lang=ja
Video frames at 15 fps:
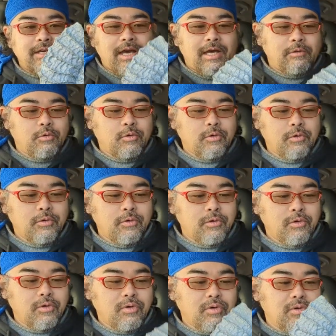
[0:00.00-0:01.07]
あ
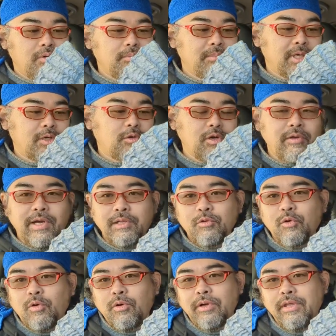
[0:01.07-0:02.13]
のー、まこれはあ
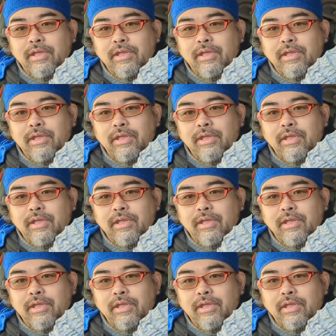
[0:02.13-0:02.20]
の、